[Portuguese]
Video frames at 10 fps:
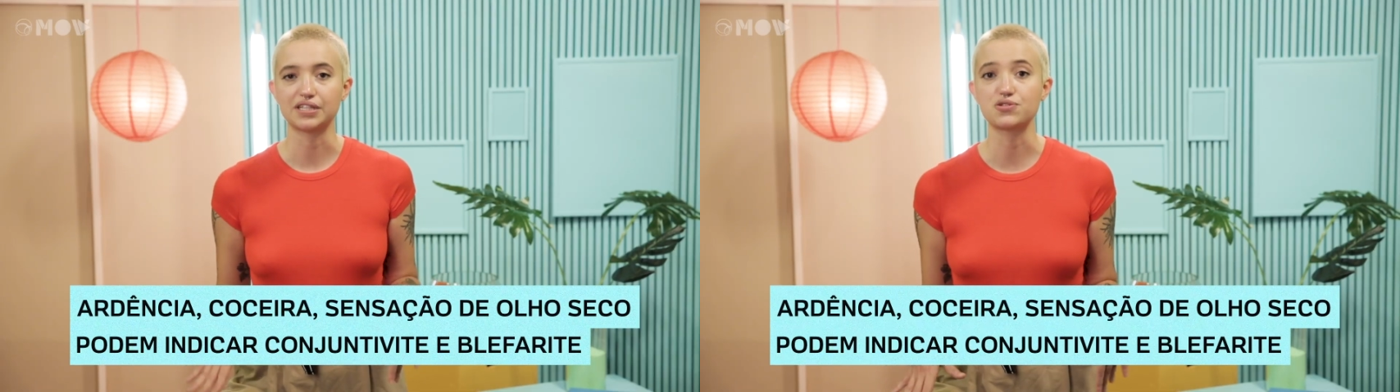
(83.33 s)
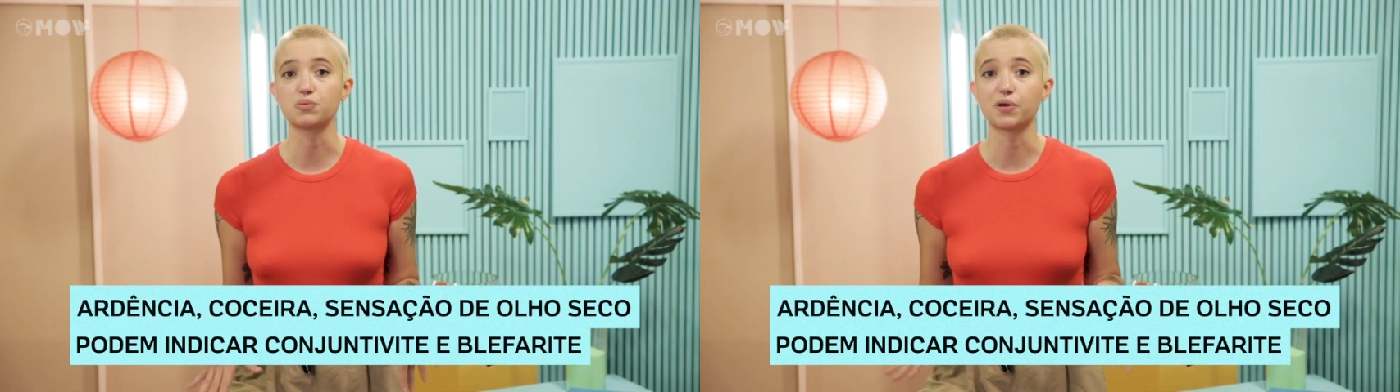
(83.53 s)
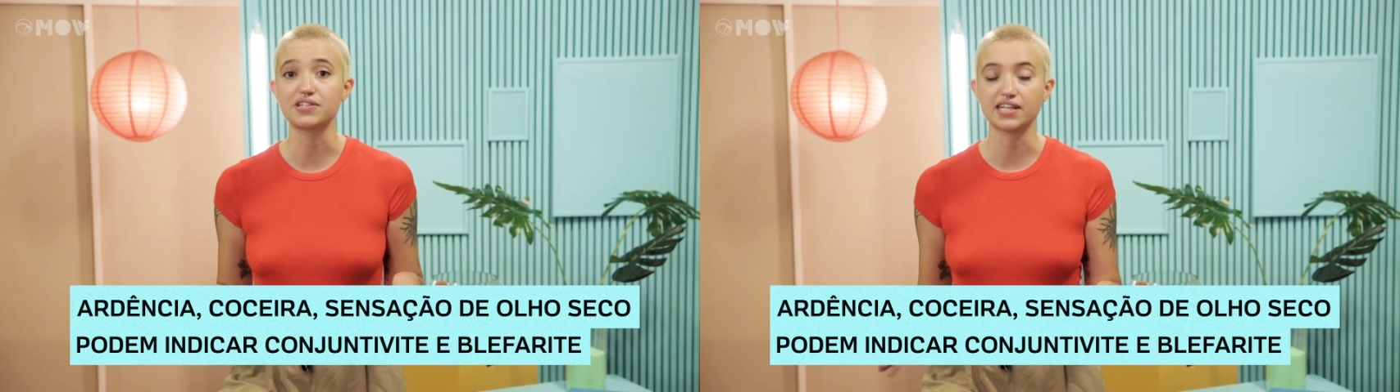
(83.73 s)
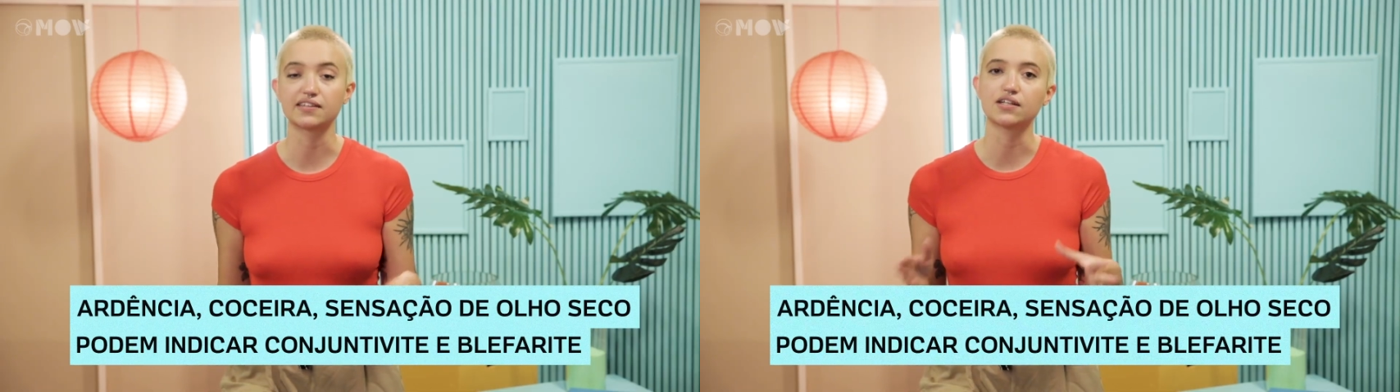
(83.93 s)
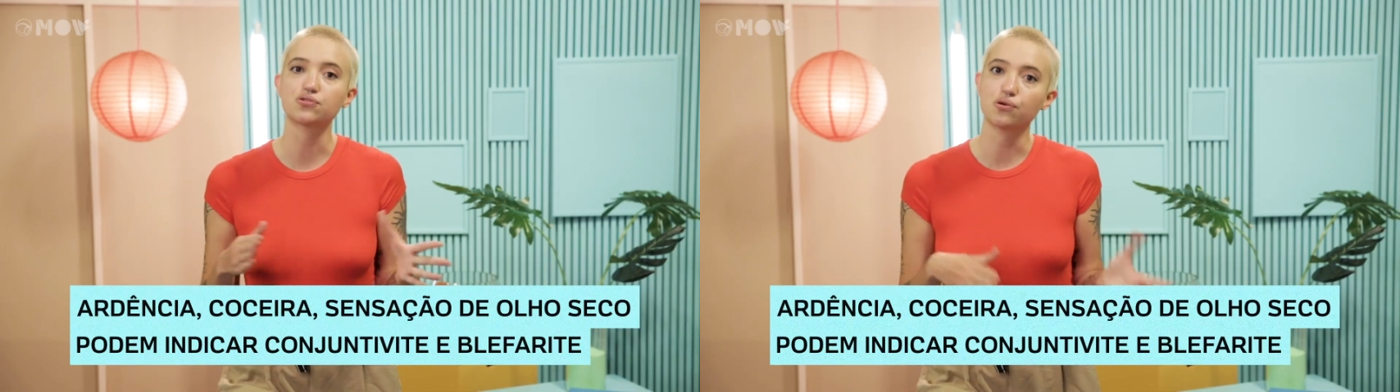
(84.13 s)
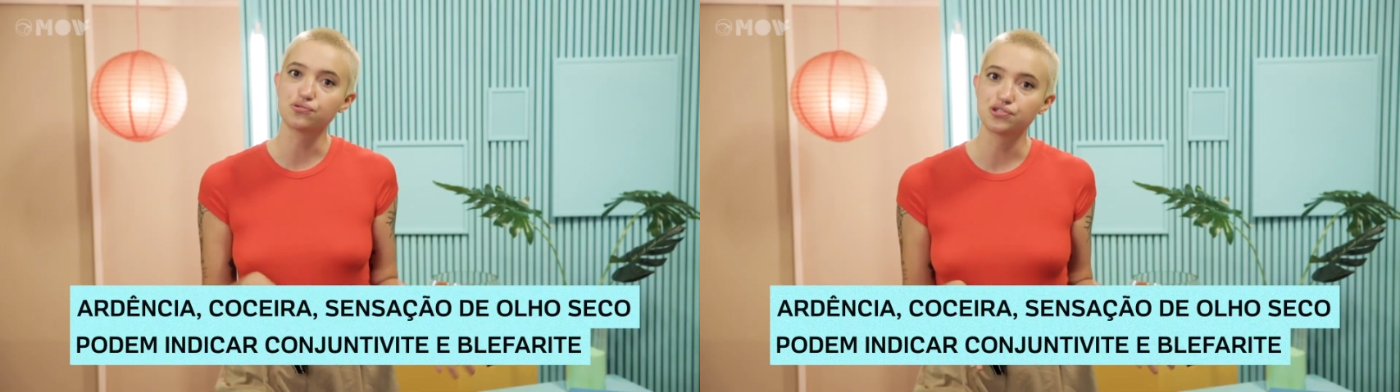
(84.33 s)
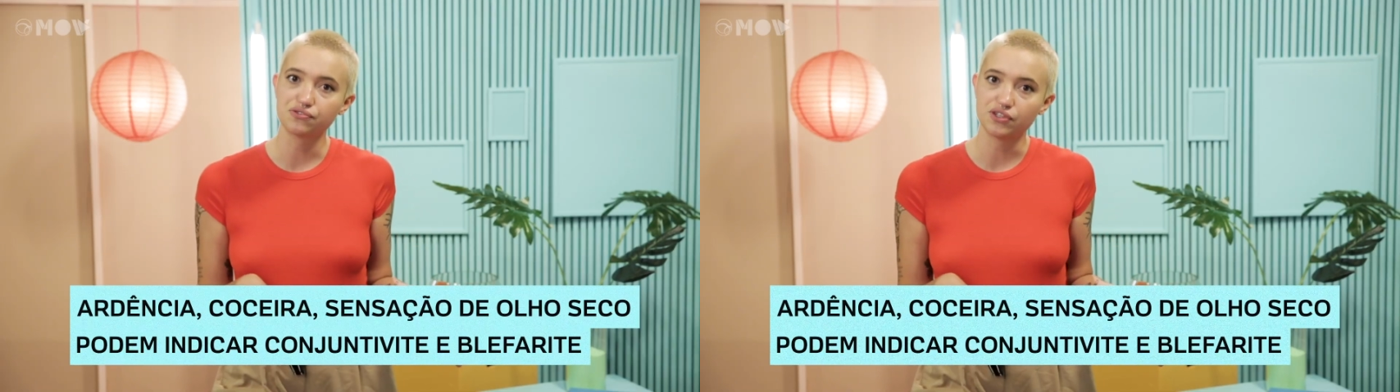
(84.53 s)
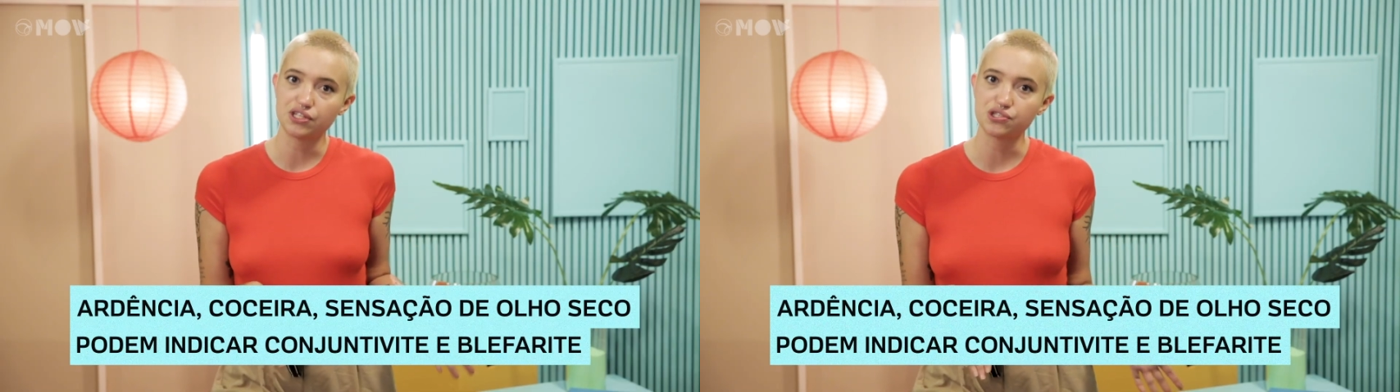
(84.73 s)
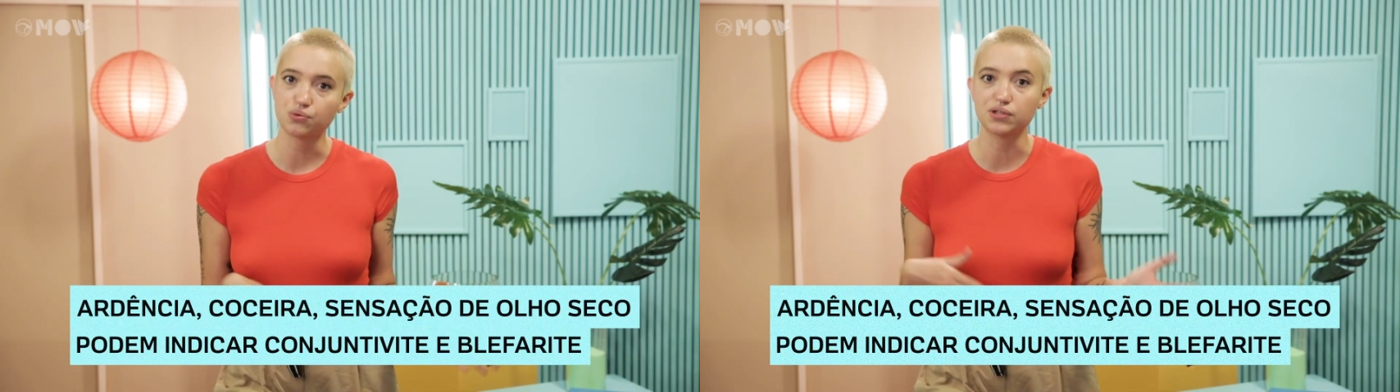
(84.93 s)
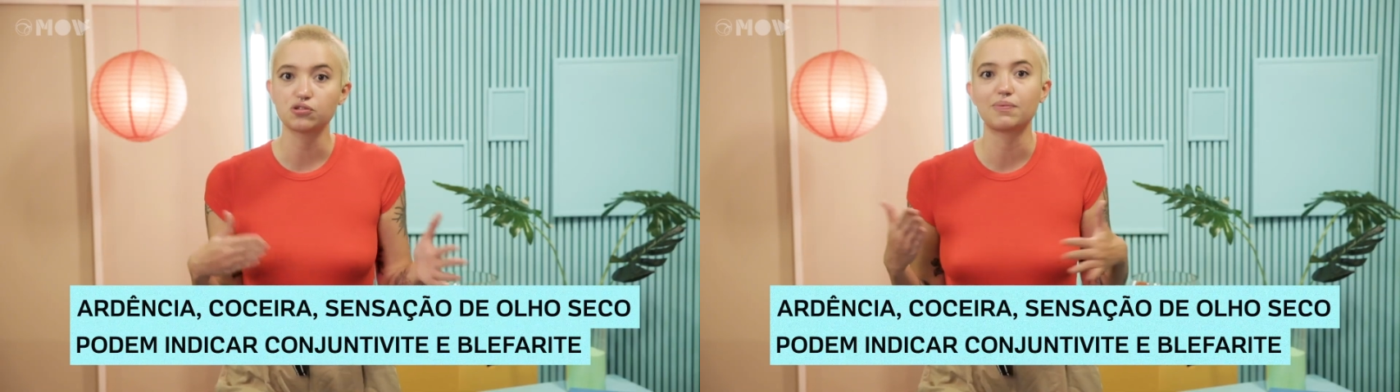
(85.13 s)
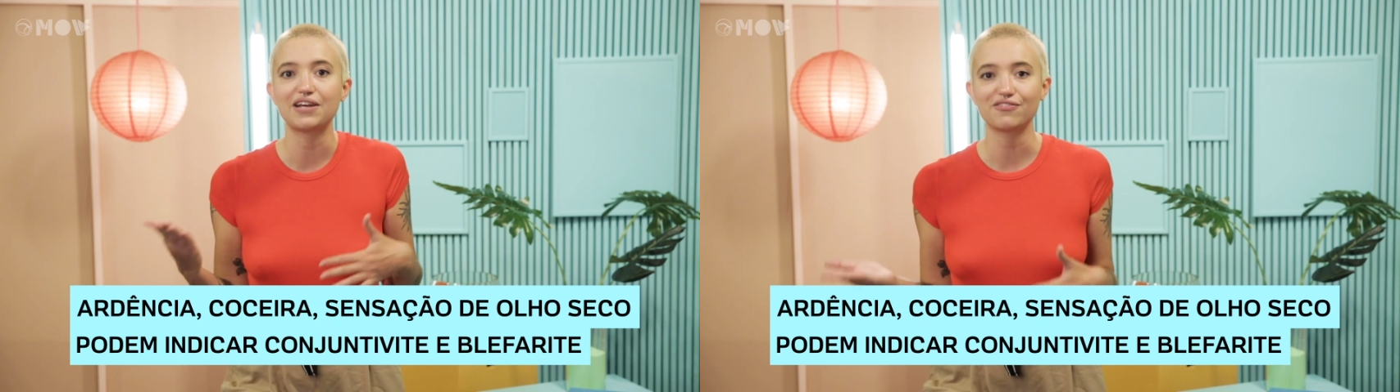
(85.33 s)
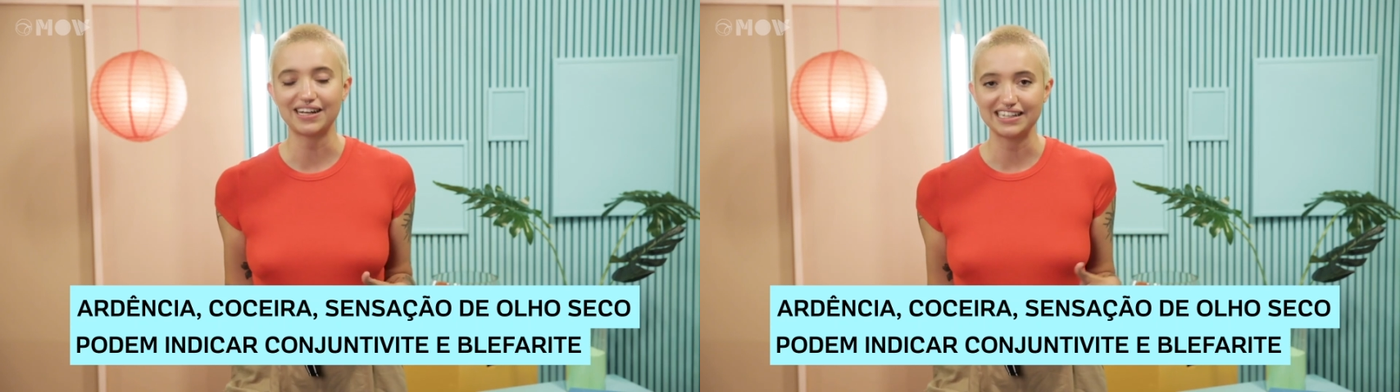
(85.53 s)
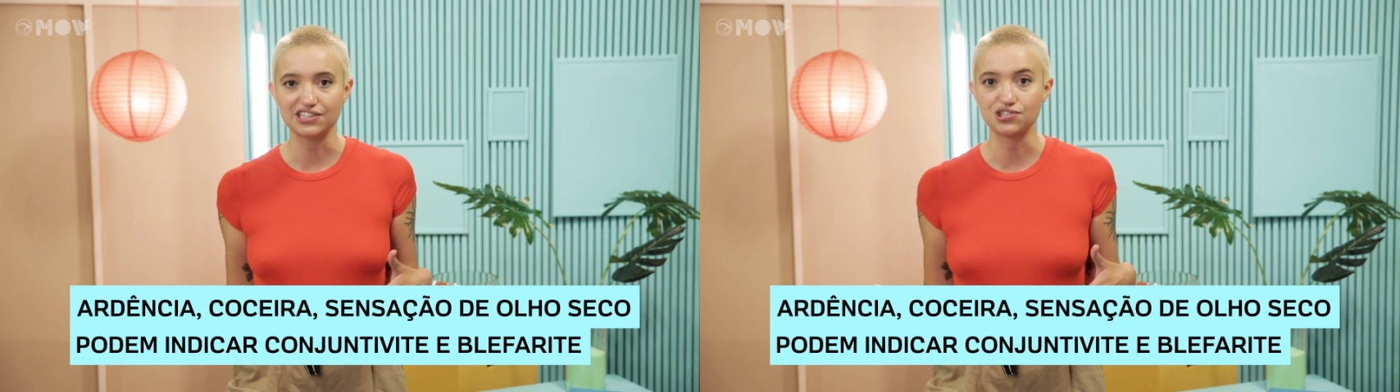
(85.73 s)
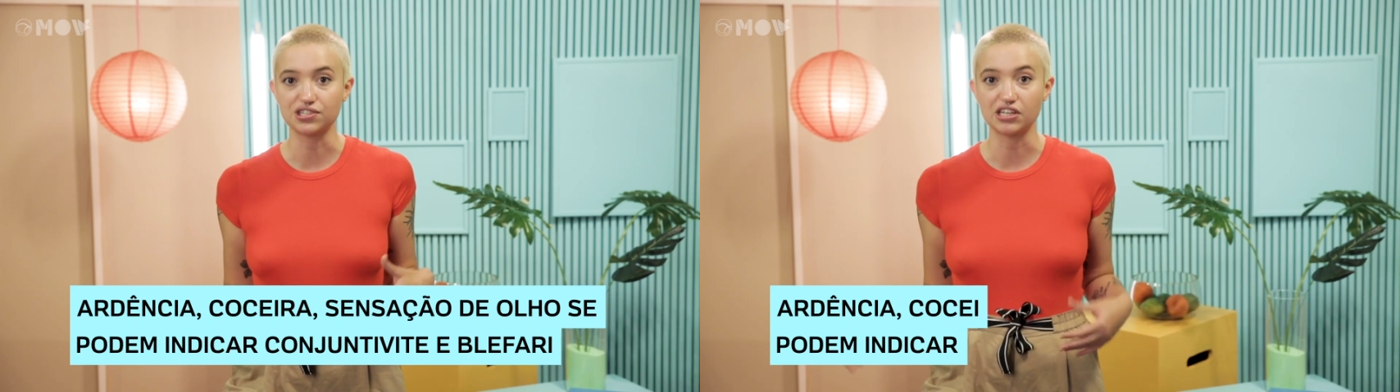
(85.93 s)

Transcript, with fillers: Isso pode ser tanto conjuntivite quanto blefarite,